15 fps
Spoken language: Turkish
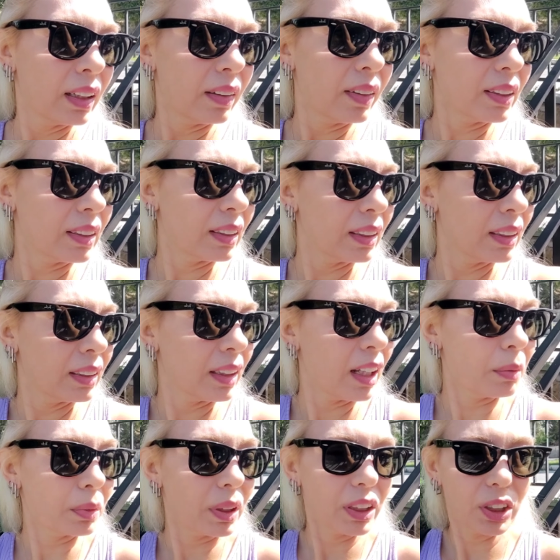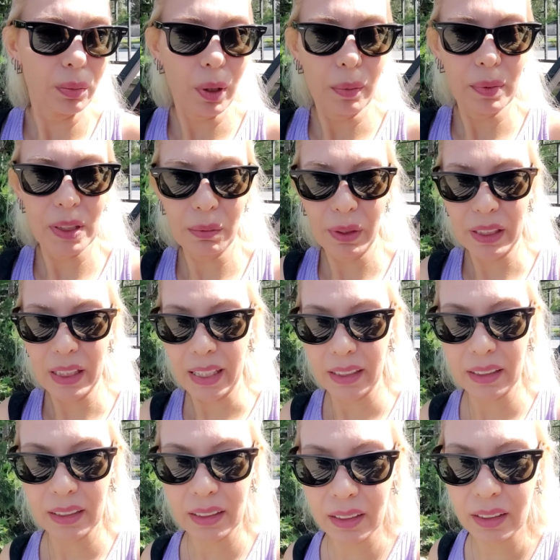Evet. Ne yaptı acaba bizimkiler?
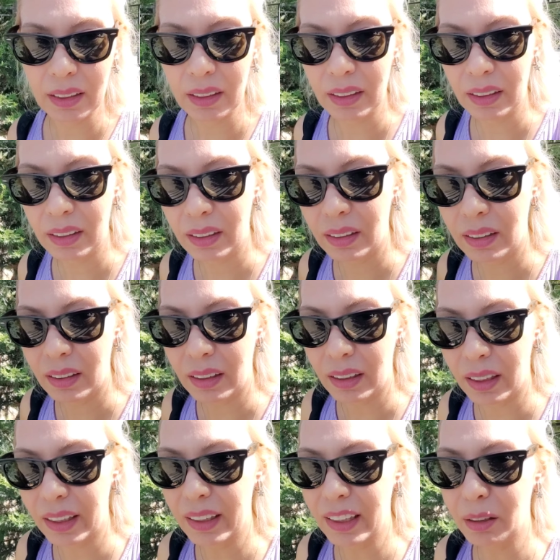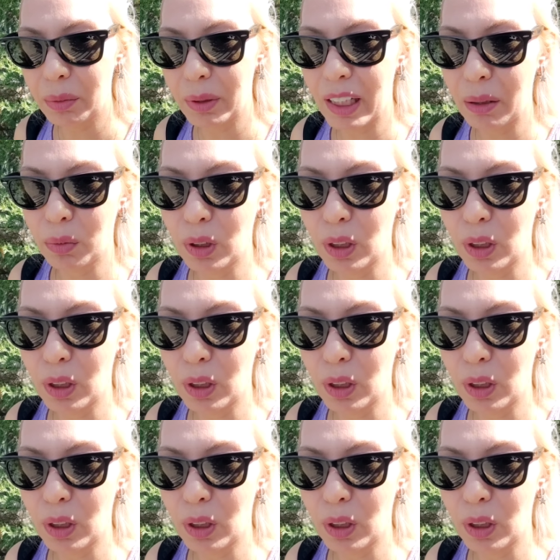Hala bir yer